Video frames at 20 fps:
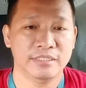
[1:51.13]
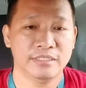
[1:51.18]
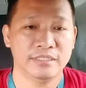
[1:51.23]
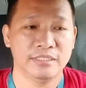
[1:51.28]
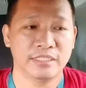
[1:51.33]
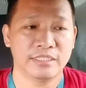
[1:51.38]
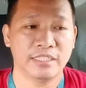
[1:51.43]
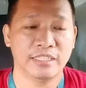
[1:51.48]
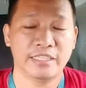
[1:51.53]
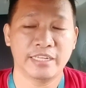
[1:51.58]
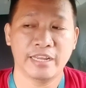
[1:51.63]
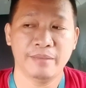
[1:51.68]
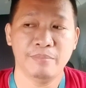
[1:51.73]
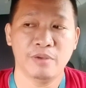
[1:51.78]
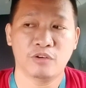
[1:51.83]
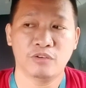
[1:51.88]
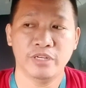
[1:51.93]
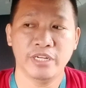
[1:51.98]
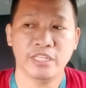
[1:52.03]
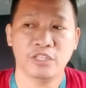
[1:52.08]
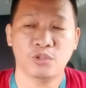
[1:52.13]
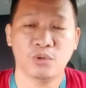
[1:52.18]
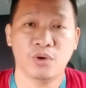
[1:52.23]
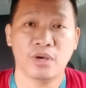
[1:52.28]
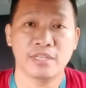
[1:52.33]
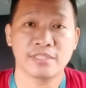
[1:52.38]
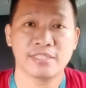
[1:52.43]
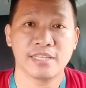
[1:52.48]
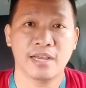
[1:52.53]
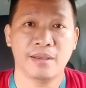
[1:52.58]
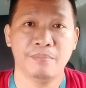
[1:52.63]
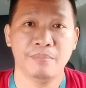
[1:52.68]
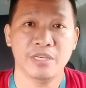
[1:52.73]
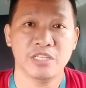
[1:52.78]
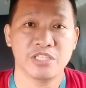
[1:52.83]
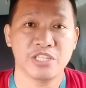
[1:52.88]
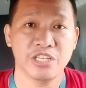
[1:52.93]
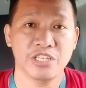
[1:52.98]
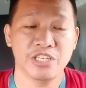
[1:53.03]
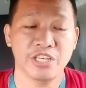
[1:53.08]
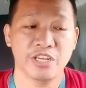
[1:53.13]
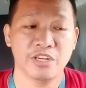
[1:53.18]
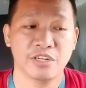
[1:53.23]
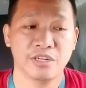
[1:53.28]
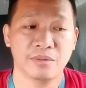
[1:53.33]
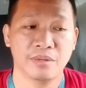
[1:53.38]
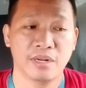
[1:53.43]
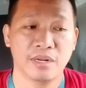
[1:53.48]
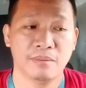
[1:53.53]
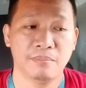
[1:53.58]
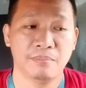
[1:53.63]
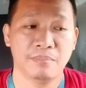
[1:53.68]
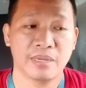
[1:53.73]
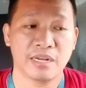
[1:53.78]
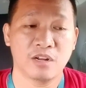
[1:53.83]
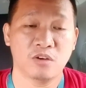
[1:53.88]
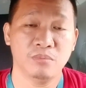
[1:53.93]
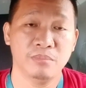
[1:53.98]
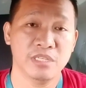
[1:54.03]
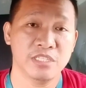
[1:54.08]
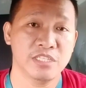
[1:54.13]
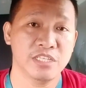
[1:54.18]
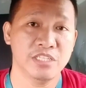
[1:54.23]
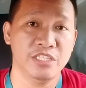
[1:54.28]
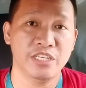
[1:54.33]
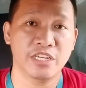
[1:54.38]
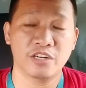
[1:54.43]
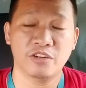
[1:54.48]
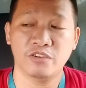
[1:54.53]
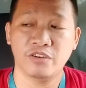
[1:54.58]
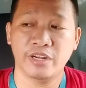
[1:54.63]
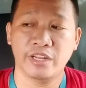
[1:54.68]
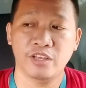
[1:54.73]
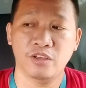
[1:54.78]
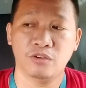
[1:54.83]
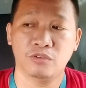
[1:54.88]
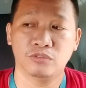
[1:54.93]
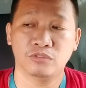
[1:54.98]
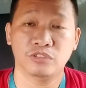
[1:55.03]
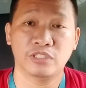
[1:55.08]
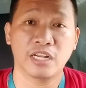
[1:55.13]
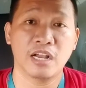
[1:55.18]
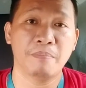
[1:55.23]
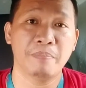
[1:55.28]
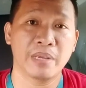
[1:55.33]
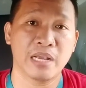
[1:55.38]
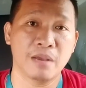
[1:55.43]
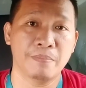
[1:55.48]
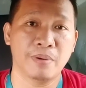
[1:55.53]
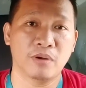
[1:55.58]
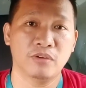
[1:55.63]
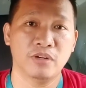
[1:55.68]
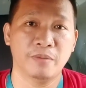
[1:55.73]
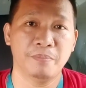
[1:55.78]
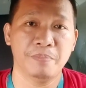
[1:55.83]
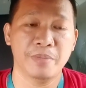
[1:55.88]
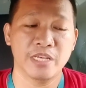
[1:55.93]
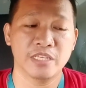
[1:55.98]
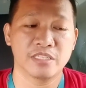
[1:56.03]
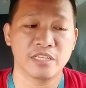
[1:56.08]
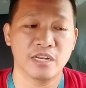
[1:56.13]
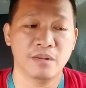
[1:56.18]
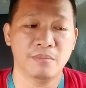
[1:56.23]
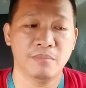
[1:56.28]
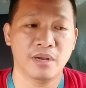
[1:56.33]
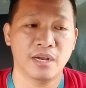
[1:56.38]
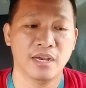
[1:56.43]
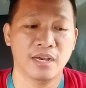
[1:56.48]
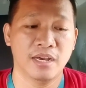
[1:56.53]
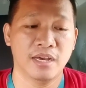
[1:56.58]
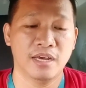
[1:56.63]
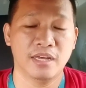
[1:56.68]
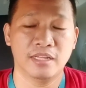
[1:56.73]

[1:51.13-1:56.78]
nagdadrive ako dito as a messenger para ako messenger noon eh yung taga pick up ako ng pyesa ng mga